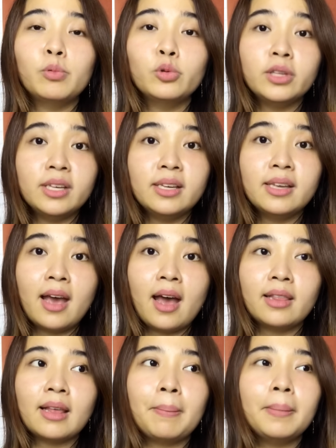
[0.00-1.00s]

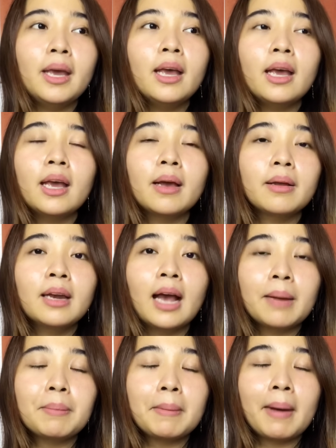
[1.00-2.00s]
putihnya tapi
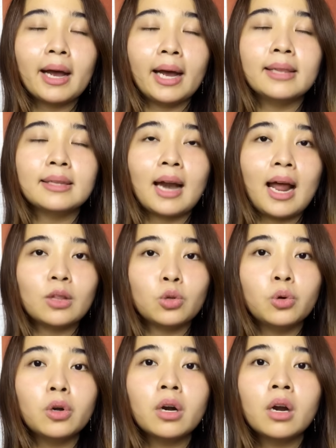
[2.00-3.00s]
dengan pemakaian
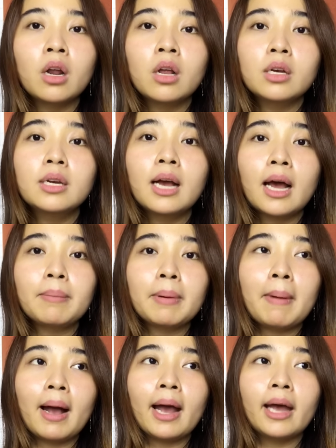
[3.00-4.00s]
teratur dengan
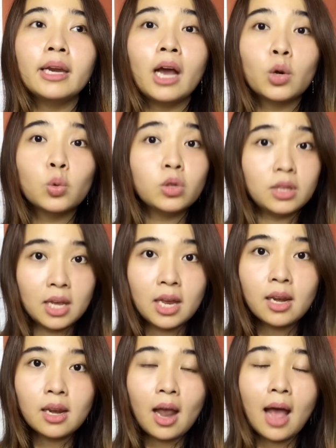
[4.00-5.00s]
pemakaian yang
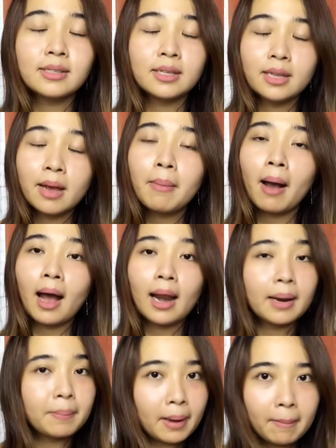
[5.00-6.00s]
rutin hasilnya bakalan